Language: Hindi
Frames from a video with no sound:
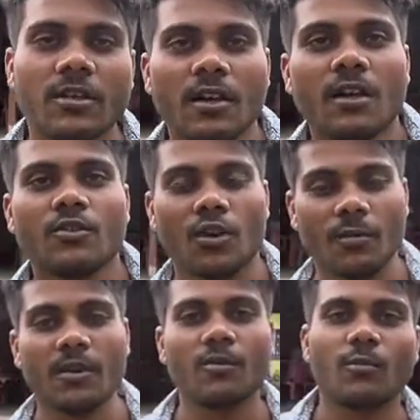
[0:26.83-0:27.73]
में
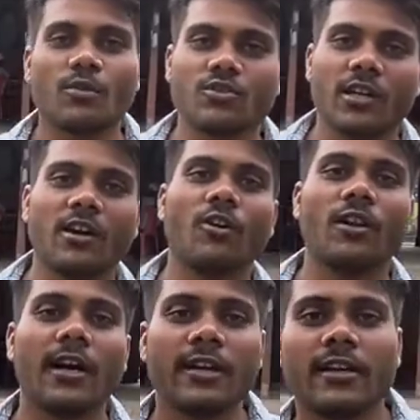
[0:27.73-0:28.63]
तो अभी हम लोग पहुंच चुके हैं
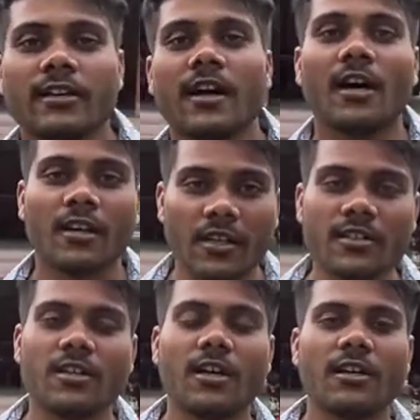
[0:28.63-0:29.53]
औराही हिंगना
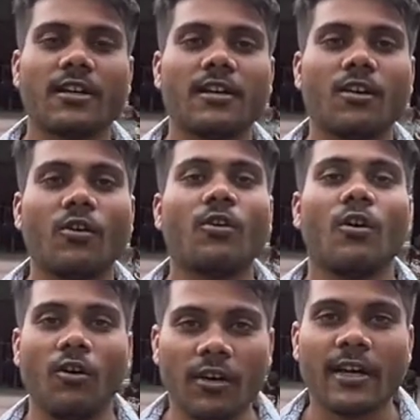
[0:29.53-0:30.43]
अररिया जिला के
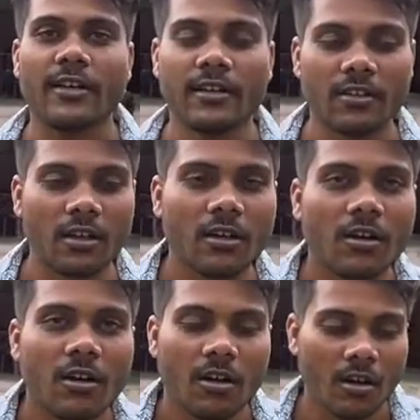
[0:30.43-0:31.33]
और आए हिंगना
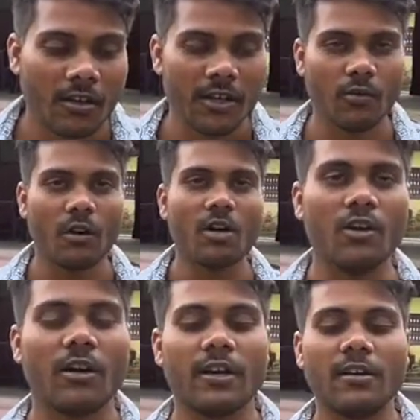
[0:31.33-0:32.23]
ये वो
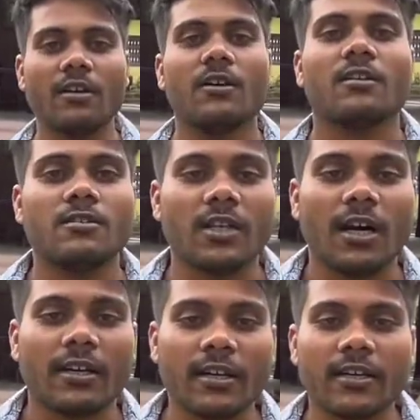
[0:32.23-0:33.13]
गांव है
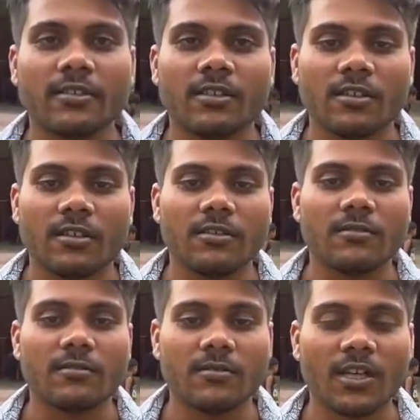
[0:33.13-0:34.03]
जहाँ के
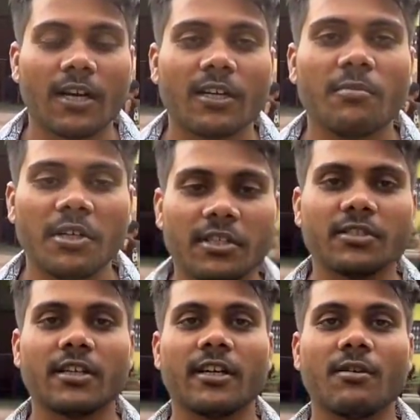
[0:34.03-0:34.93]
जहाँ के
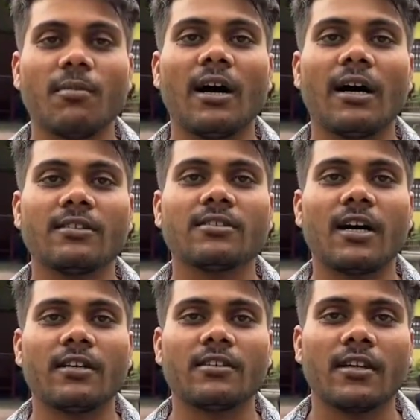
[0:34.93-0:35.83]
मिट्टी से एक महान
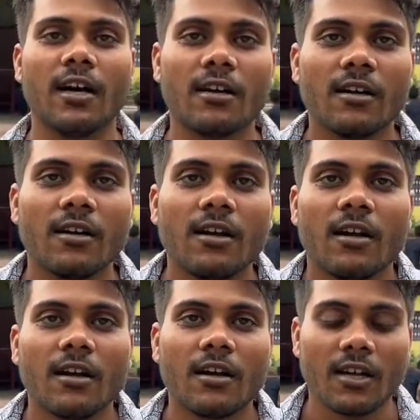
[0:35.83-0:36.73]
साहित्यकार
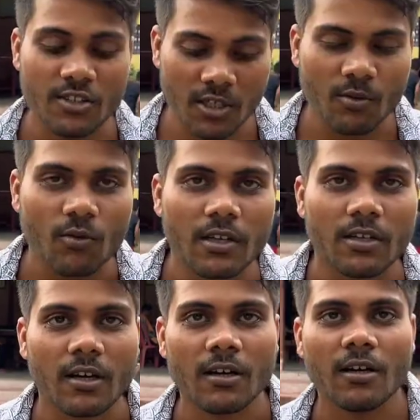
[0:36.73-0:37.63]
का जन्म
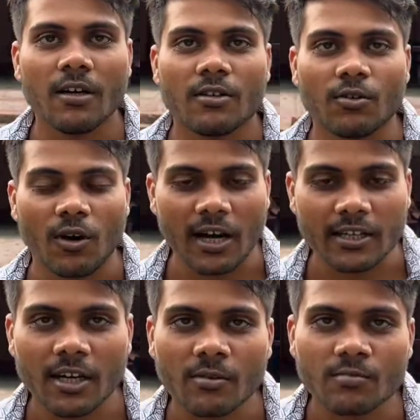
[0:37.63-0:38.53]
हुआ था तो
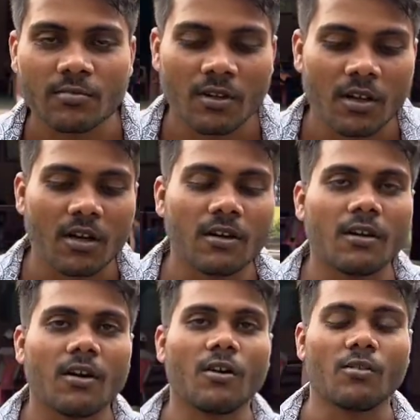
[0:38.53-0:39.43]
आइए हम
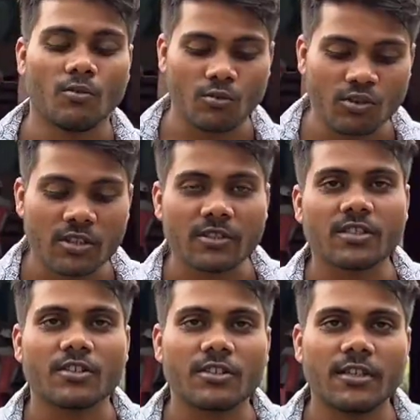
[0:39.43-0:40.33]
उस
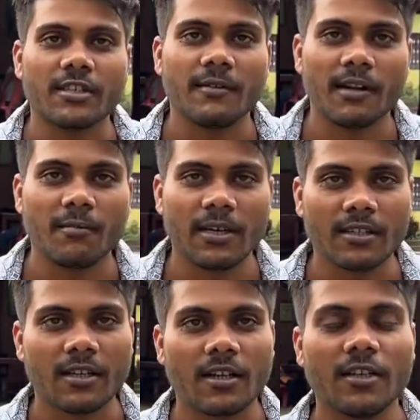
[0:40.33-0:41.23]
शख्सियत के बारे में
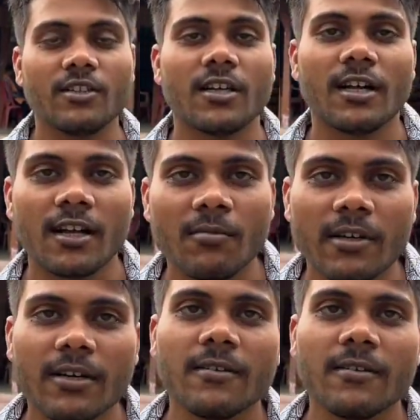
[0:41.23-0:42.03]
बात कर रहे हैं जिनका नाम